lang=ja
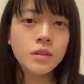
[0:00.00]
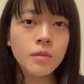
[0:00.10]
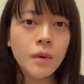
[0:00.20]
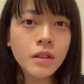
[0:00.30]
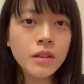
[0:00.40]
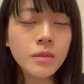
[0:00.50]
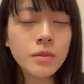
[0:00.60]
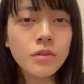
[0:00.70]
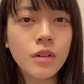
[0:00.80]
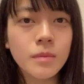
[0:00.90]
でも
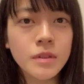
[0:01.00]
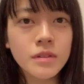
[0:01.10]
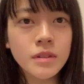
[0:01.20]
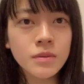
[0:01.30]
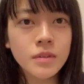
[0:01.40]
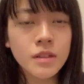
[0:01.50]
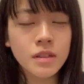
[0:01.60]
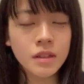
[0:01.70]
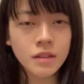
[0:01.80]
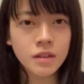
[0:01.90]
バナナボートは別に船
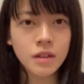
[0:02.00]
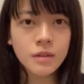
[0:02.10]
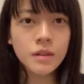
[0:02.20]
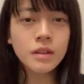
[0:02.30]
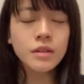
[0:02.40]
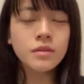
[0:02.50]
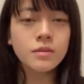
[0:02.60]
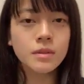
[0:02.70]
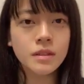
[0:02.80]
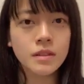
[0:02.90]
じゃないんで、あれは大丈
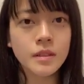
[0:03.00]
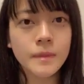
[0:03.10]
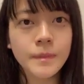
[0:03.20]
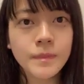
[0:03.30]
夫ですね。